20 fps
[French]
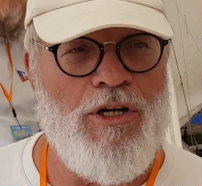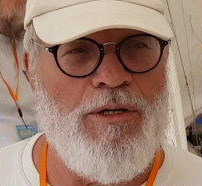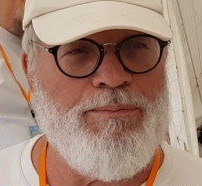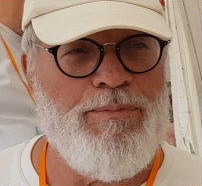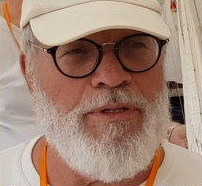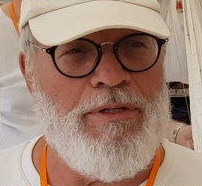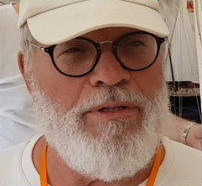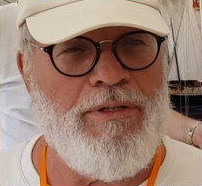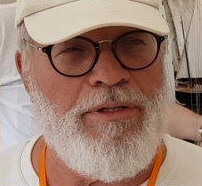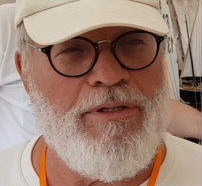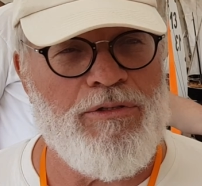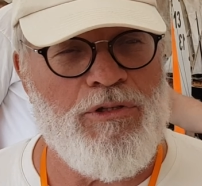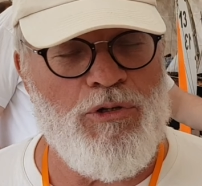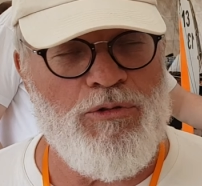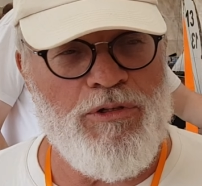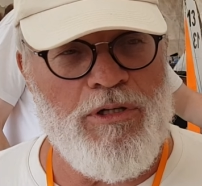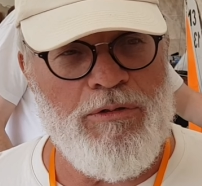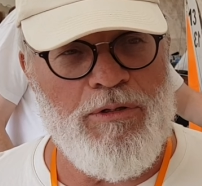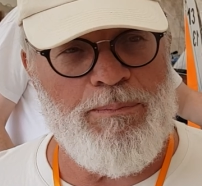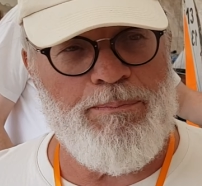Club
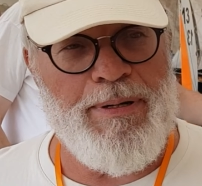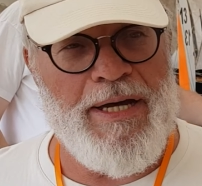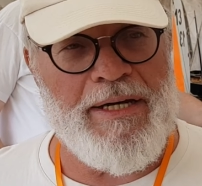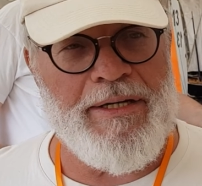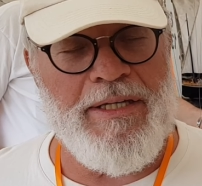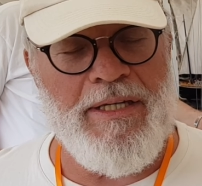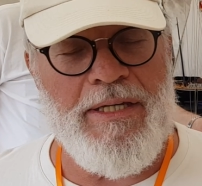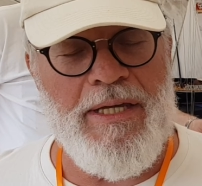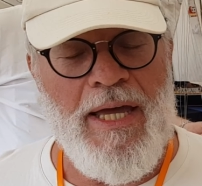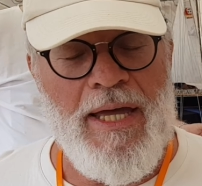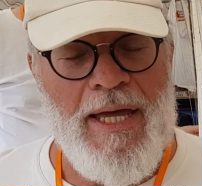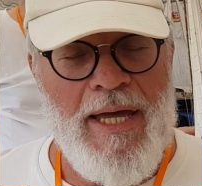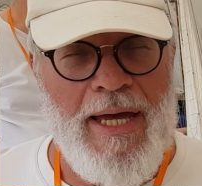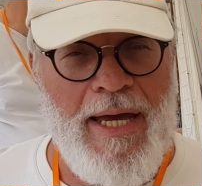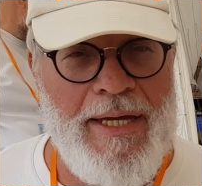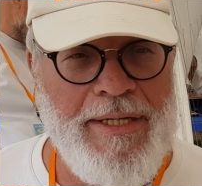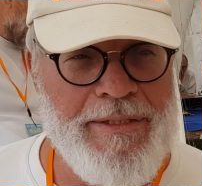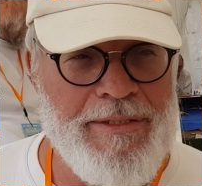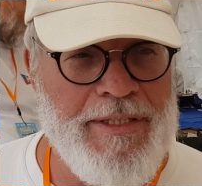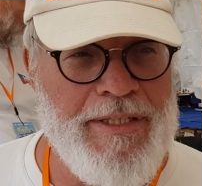de, Paris
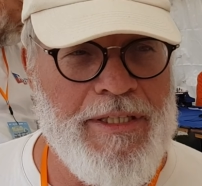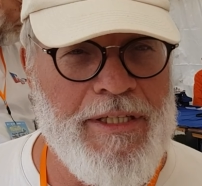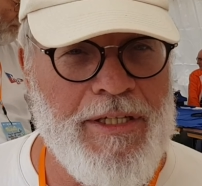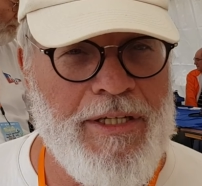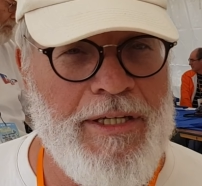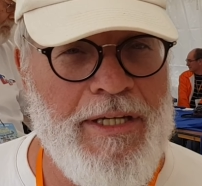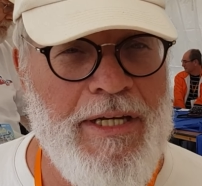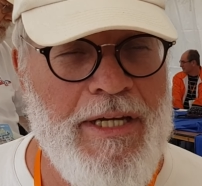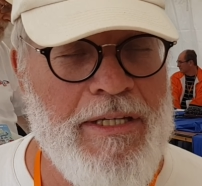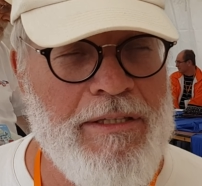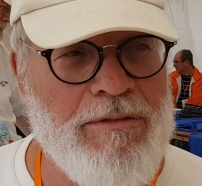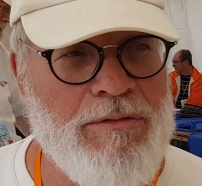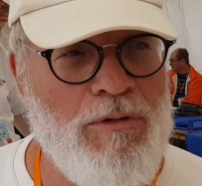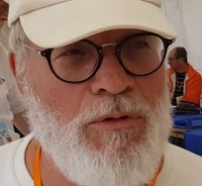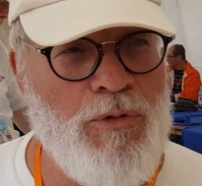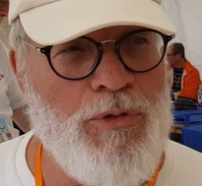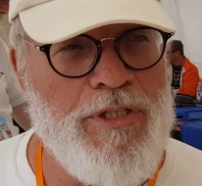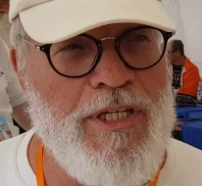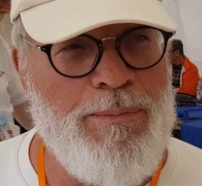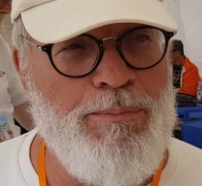a été créé
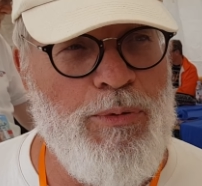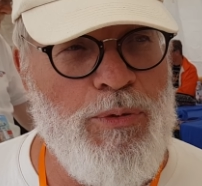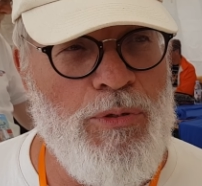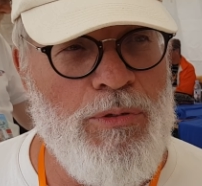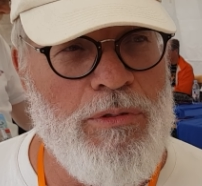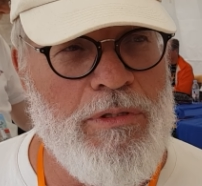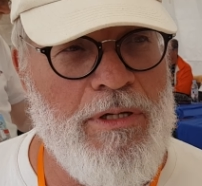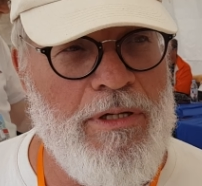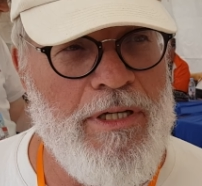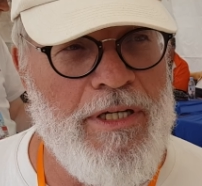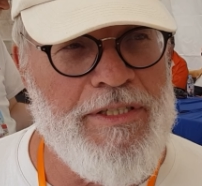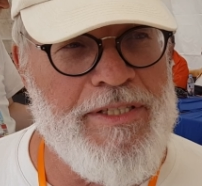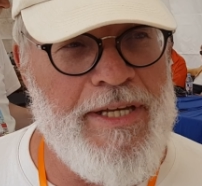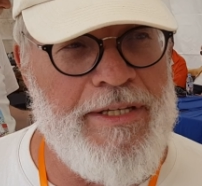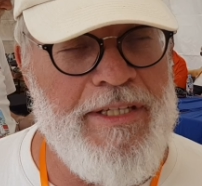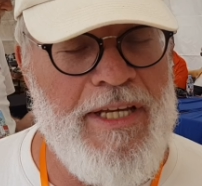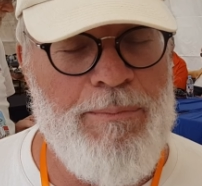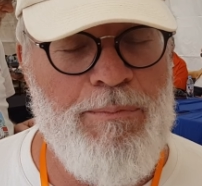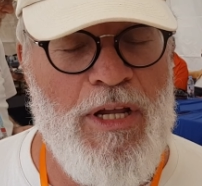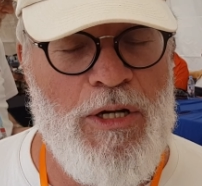au début des
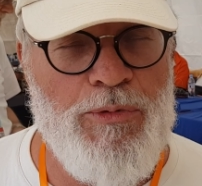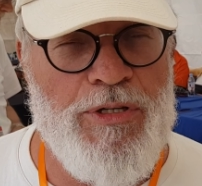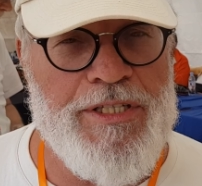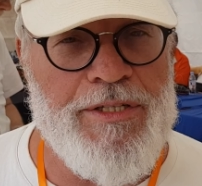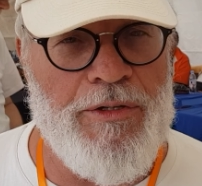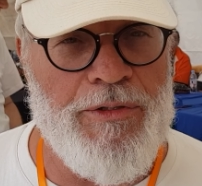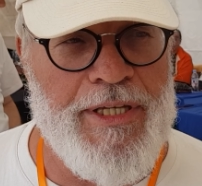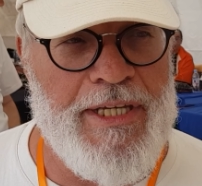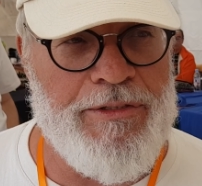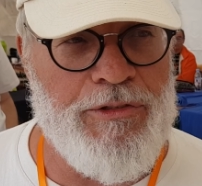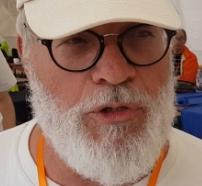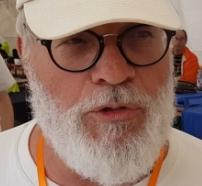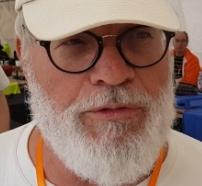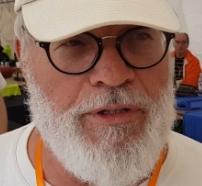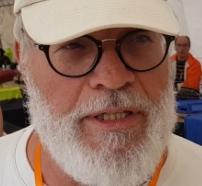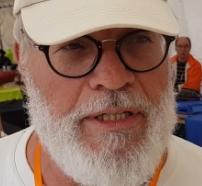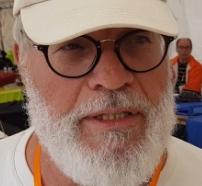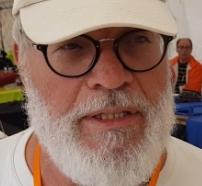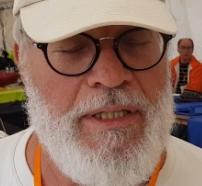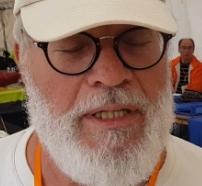années
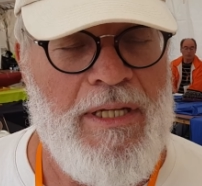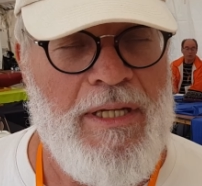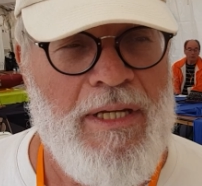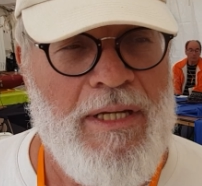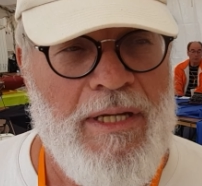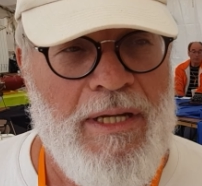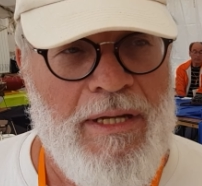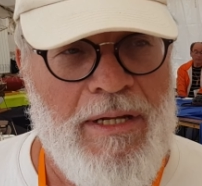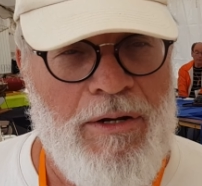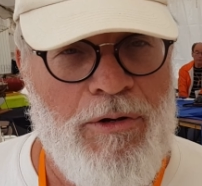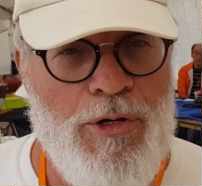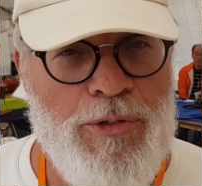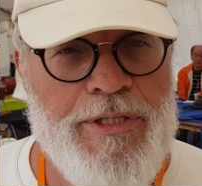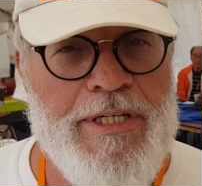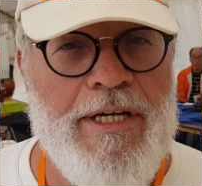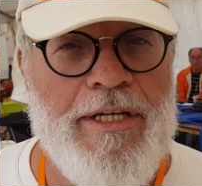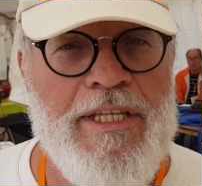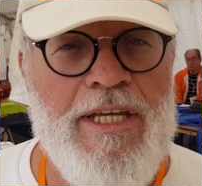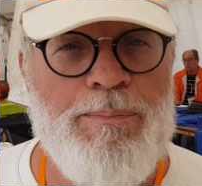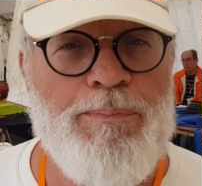1880. Le
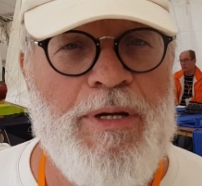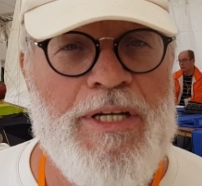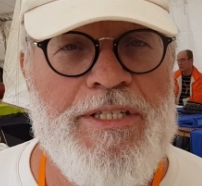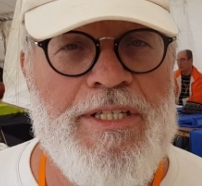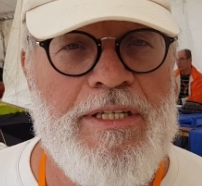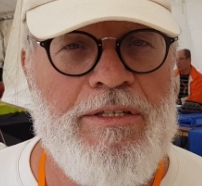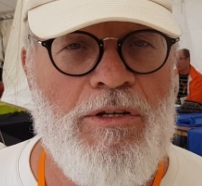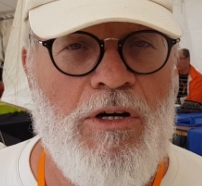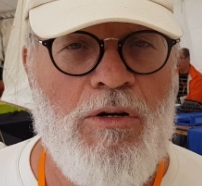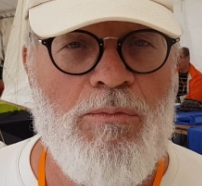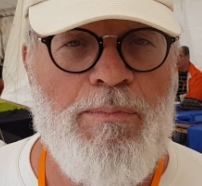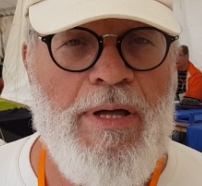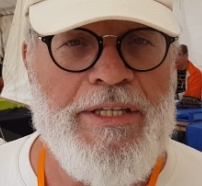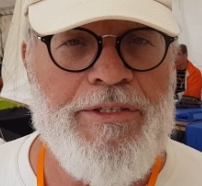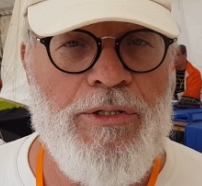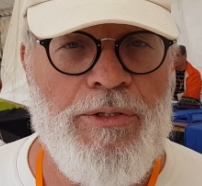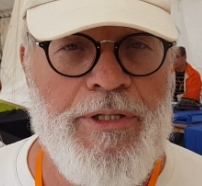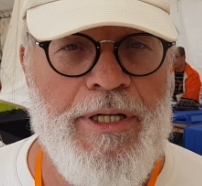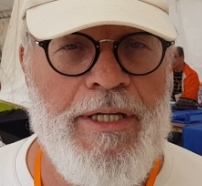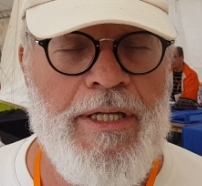dernier président m'a
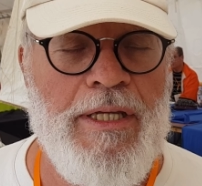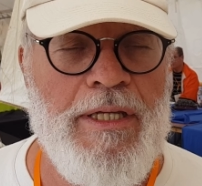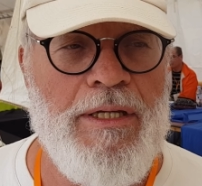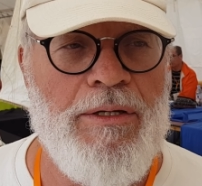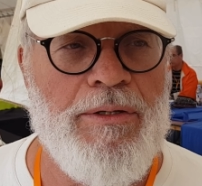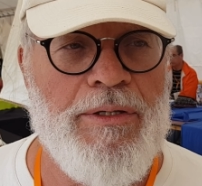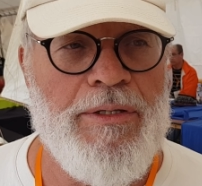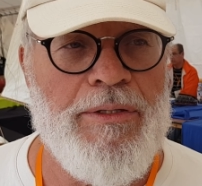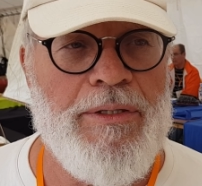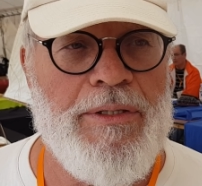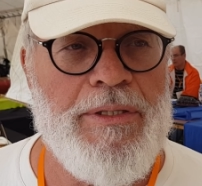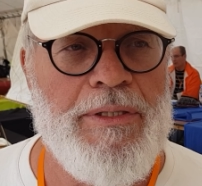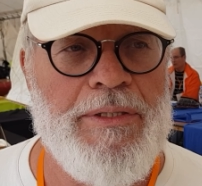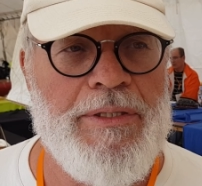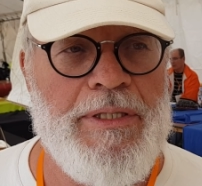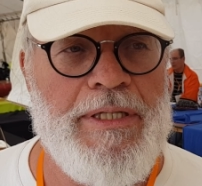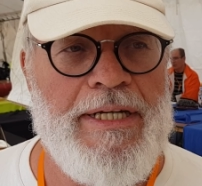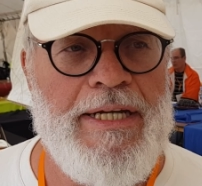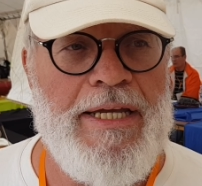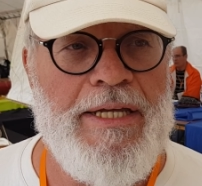donné
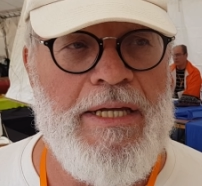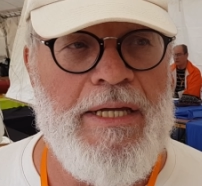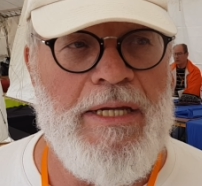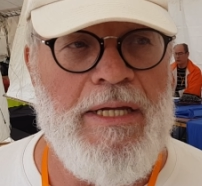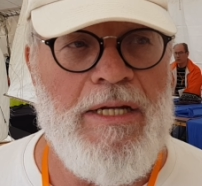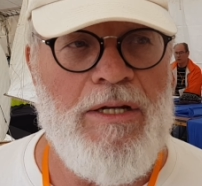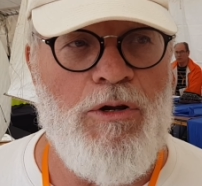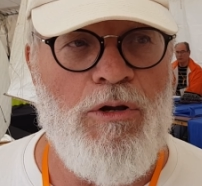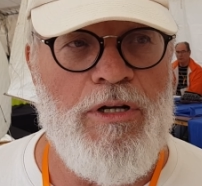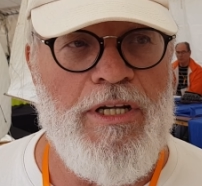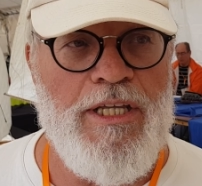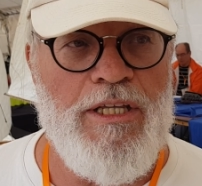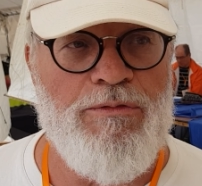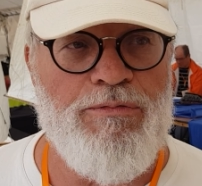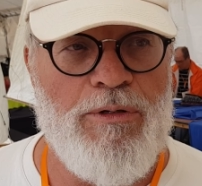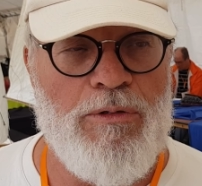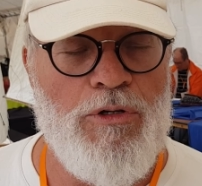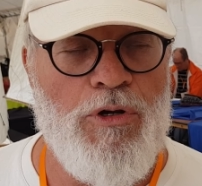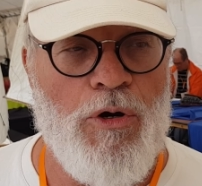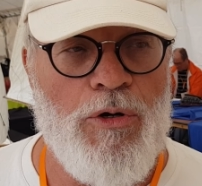euh, le
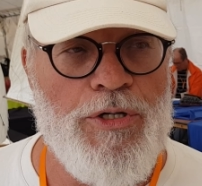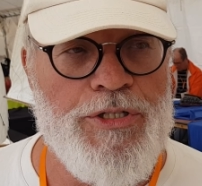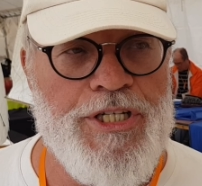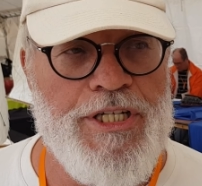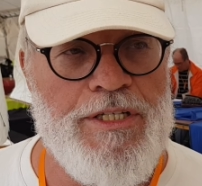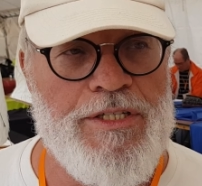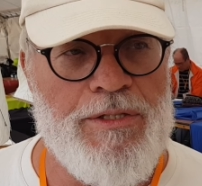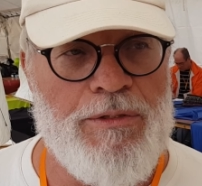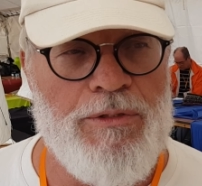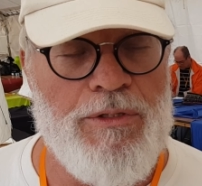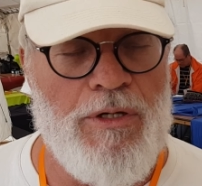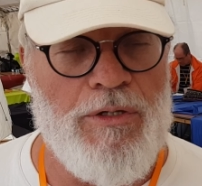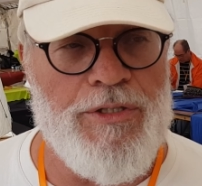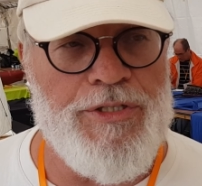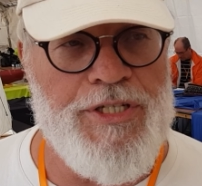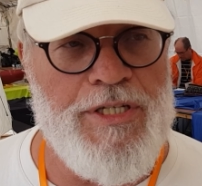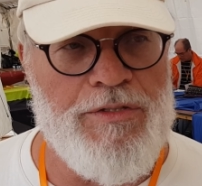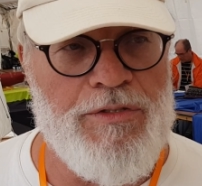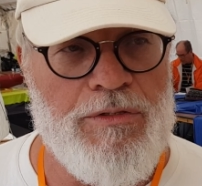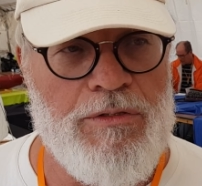livre, le registre
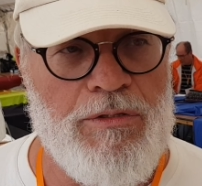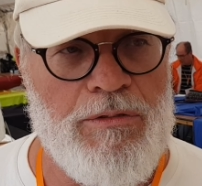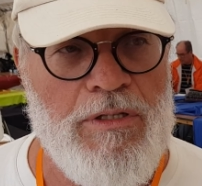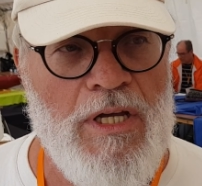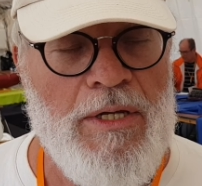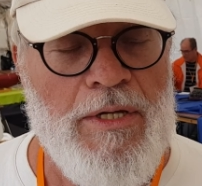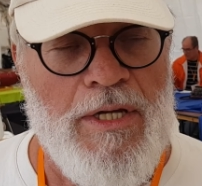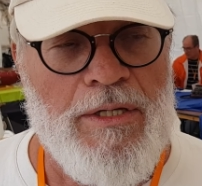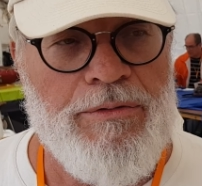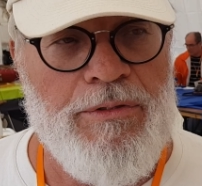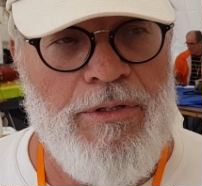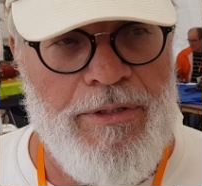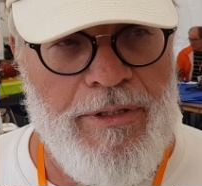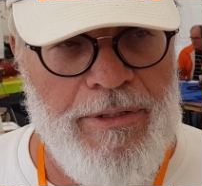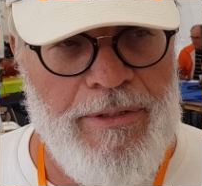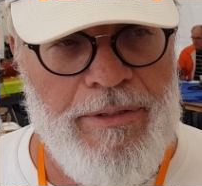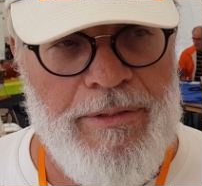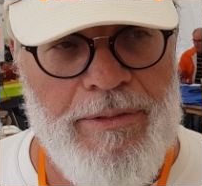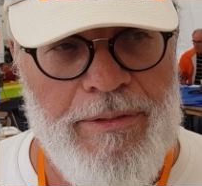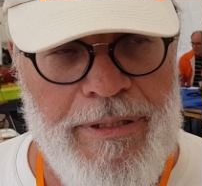d'enregistre
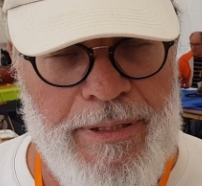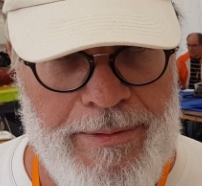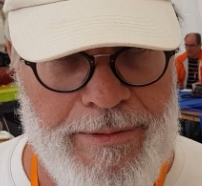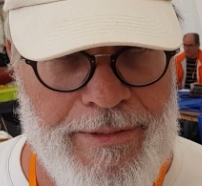de,